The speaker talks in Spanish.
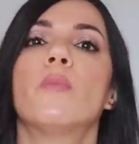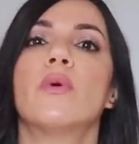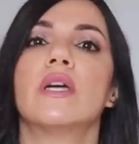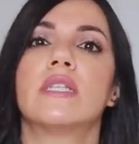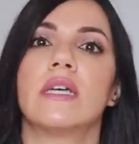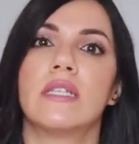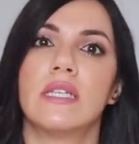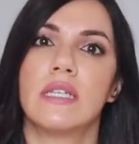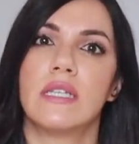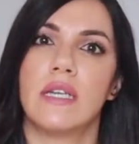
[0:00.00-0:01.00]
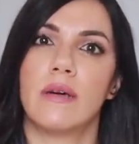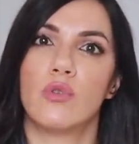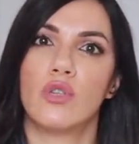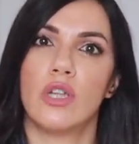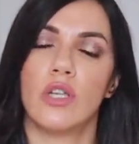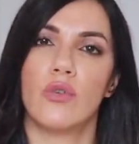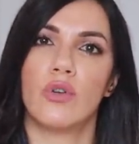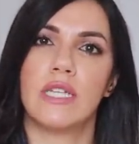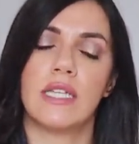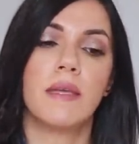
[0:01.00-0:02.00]
Pues así estamos,
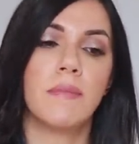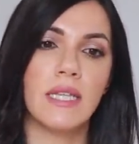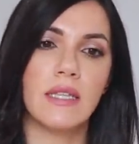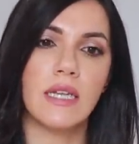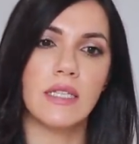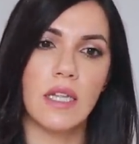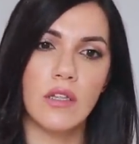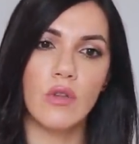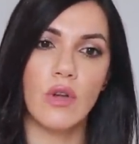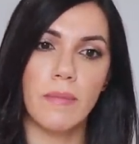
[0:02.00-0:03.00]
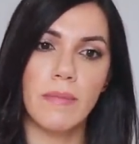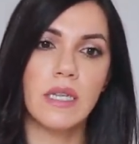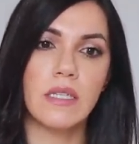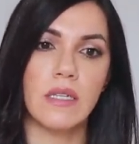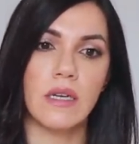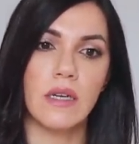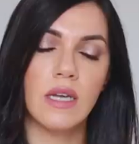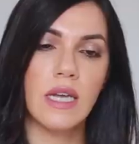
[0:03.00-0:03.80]
señores. Y mientras tanto, ¿qué pasa?